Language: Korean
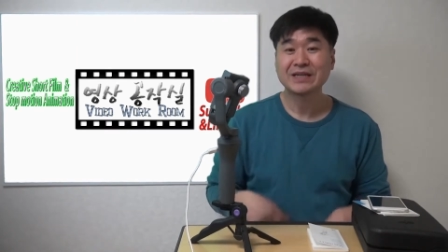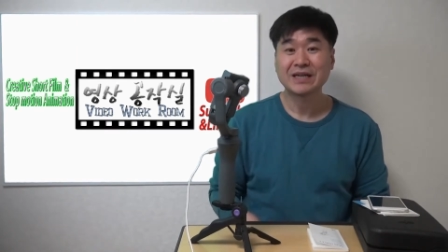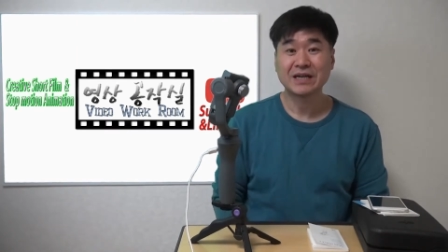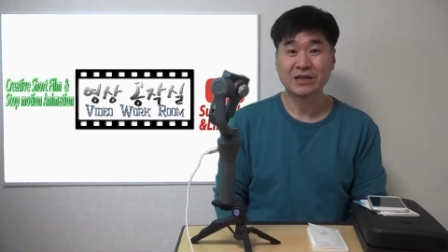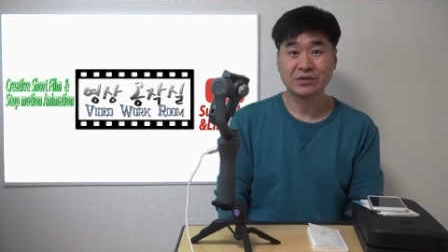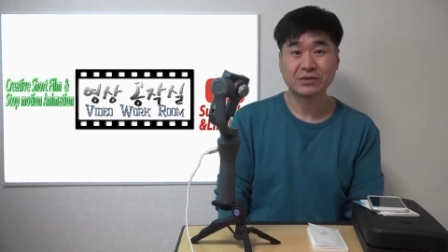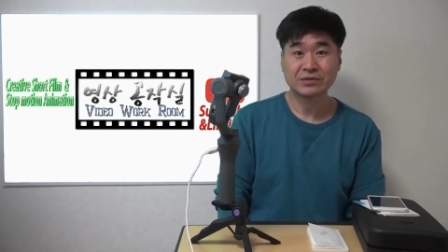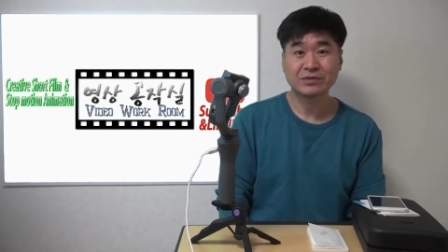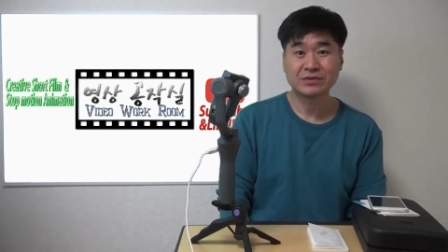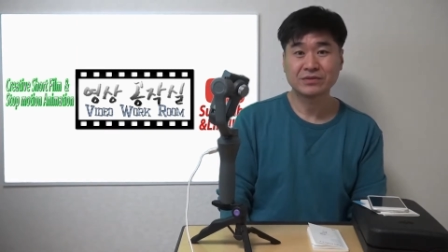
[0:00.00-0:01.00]
아, 이런
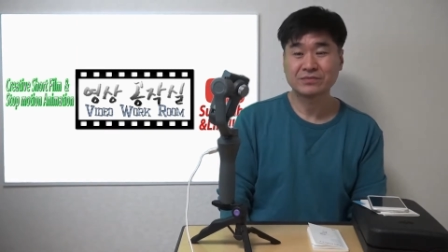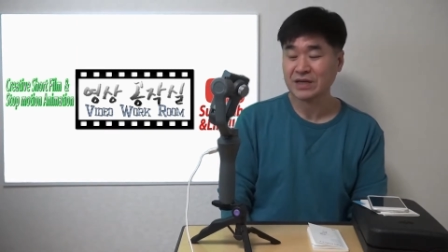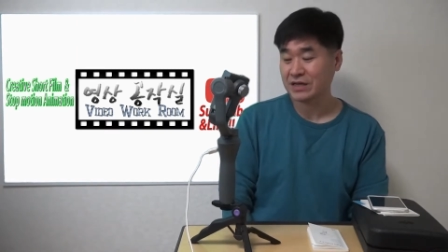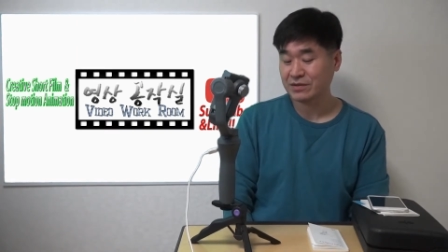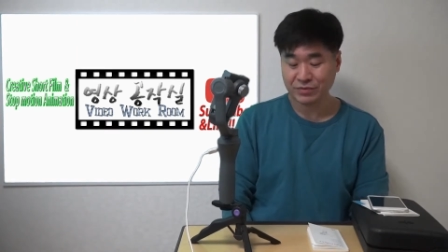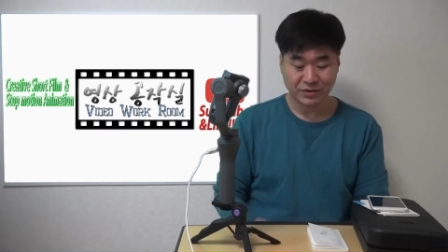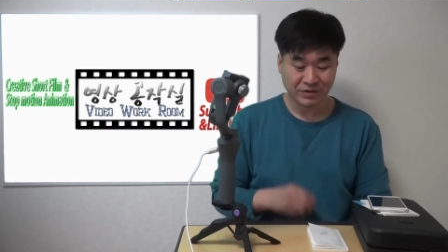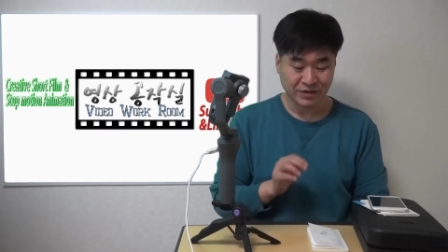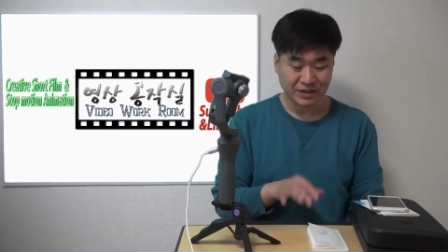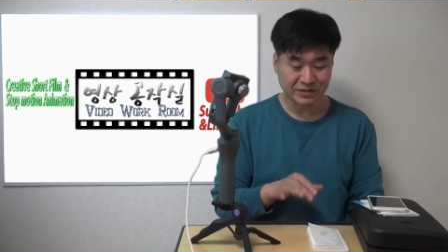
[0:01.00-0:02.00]
것들을 좀
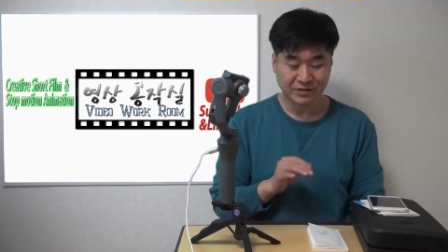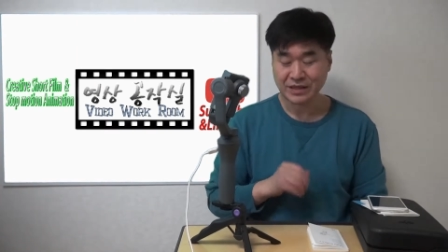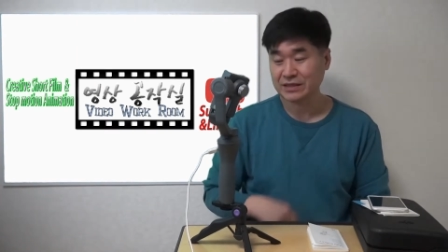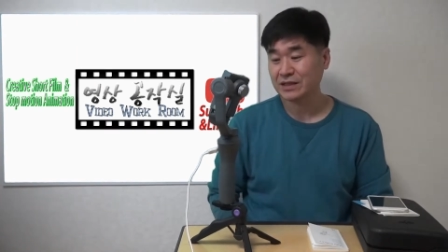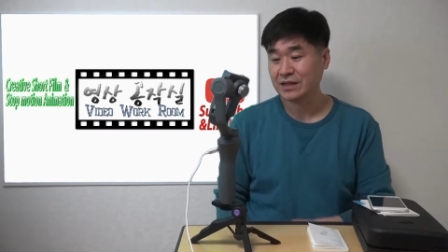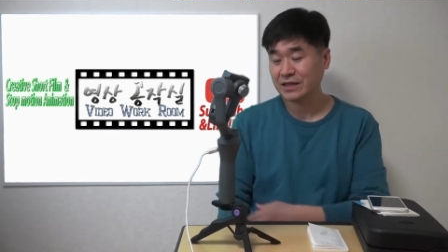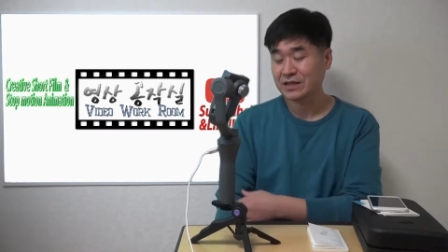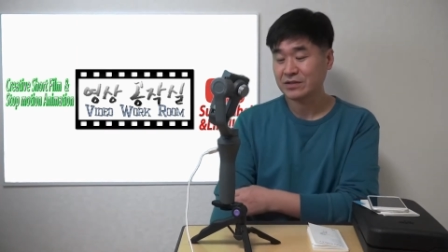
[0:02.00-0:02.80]
알아보기 위해서 간단하게